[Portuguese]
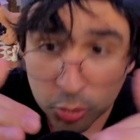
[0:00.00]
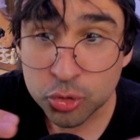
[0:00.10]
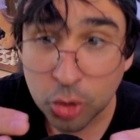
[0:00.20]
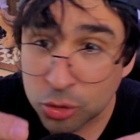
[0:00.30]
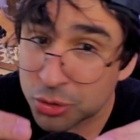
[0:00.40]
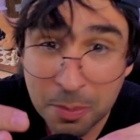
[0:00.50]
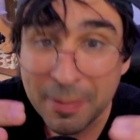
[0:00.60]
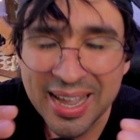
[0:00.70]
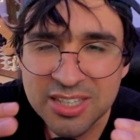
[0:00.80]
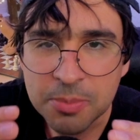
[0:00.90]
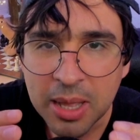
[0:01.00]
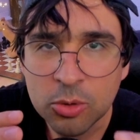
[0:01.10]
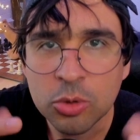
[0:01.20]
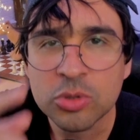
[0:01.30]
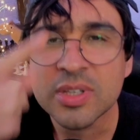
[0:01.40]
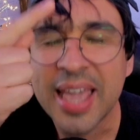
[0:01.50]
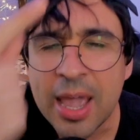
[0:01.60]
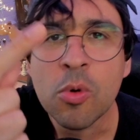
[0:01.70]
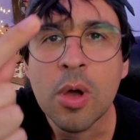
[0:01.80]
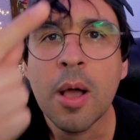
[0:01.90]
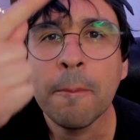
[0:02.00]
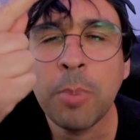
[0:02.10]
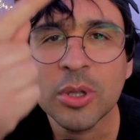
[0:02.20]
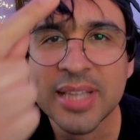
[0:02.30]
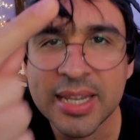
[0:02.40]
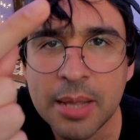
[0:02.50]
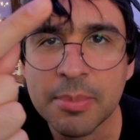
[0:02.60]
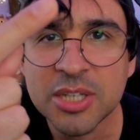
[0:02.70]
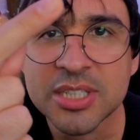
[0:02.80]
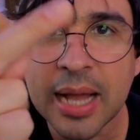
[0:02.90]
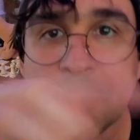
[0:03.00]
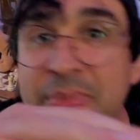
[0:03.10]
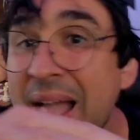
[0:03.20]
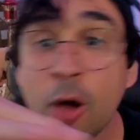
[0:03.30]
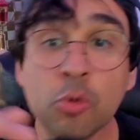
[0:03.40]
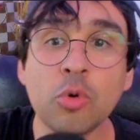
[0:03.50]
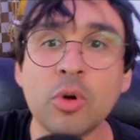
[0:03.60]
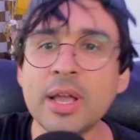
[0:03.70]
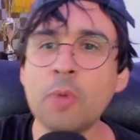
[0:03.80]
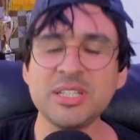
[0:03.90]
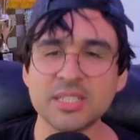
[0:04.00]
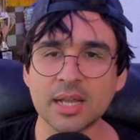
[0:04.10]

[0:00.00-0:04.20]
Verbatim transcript: os sonhos mais malucos, eu poderia imaginar. Algo realmente